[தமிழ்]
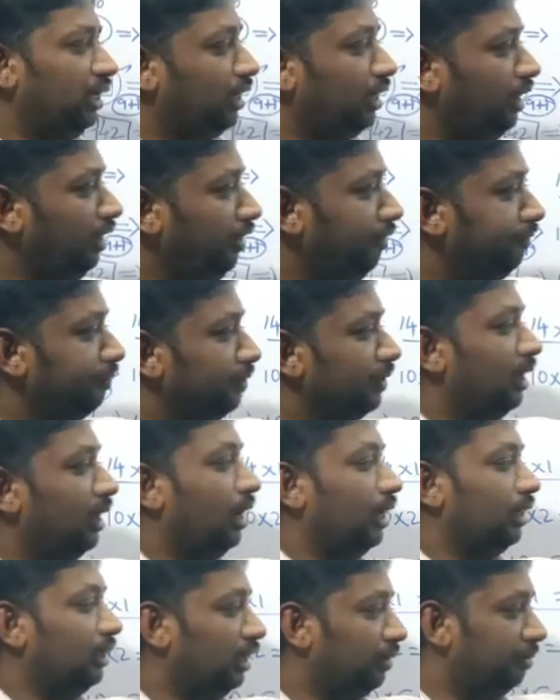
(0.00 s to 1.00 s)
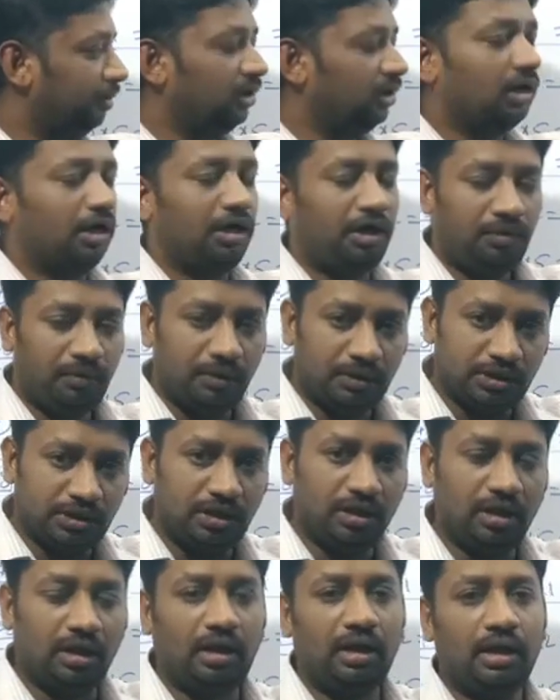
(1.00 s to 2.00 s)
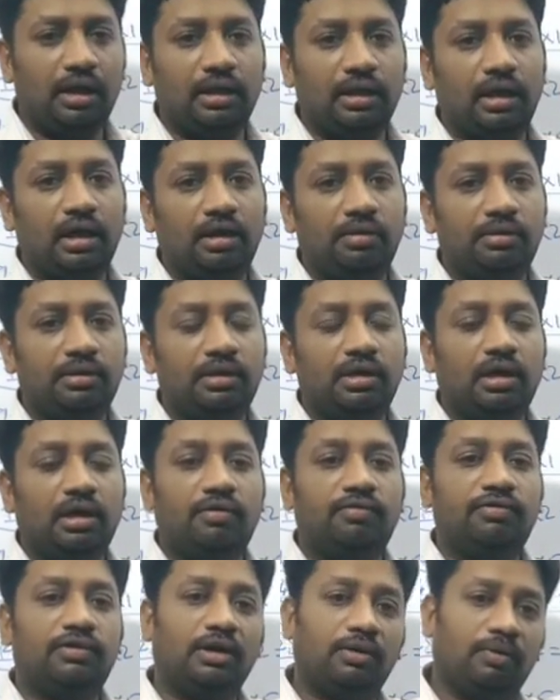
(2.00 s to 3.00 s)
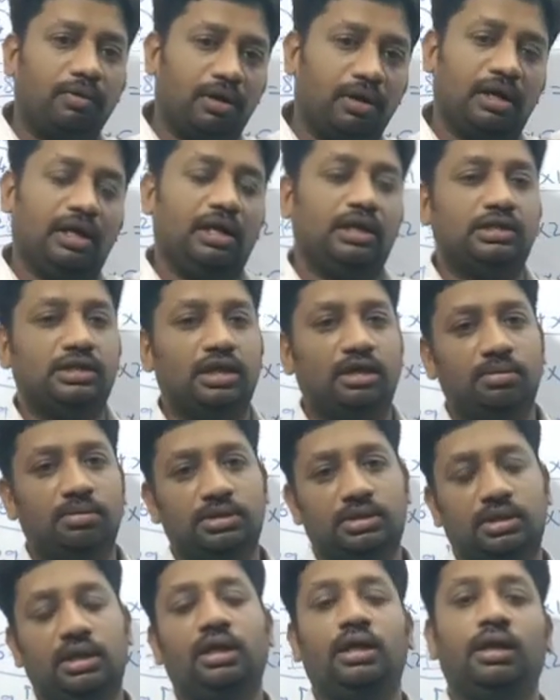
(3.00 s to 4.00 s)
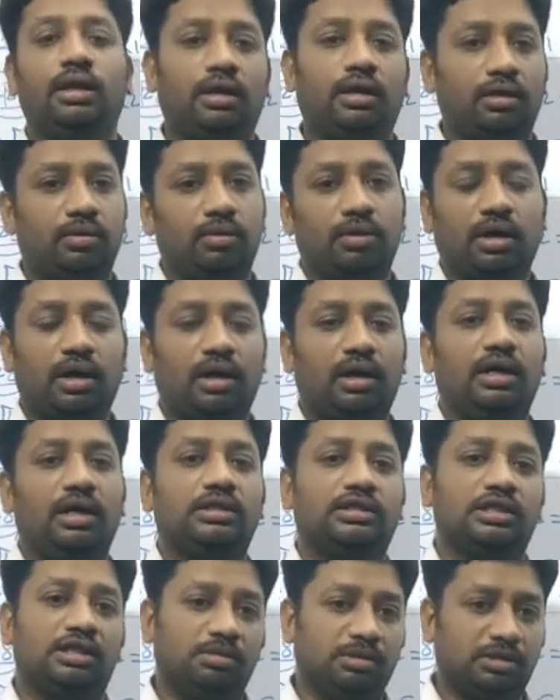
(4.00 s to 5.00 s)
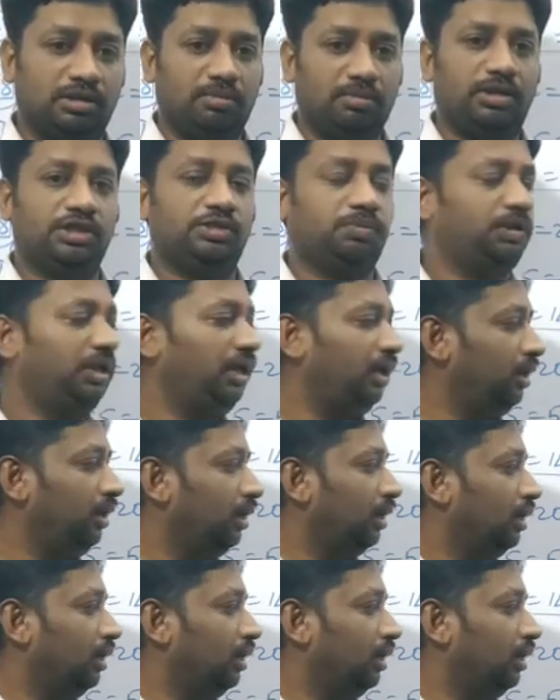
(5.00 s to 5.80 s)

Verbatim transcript: இருக்குது அதுக்கப்புறம் கண்டினியூஷன் இருக்குது அதெல்லாம் வந்து ஆஃப்டர் குவார்டர்லி சிலபஸில் இருக்குது ஓகேங்களா சிலபஸை பேஸ் பண்ணி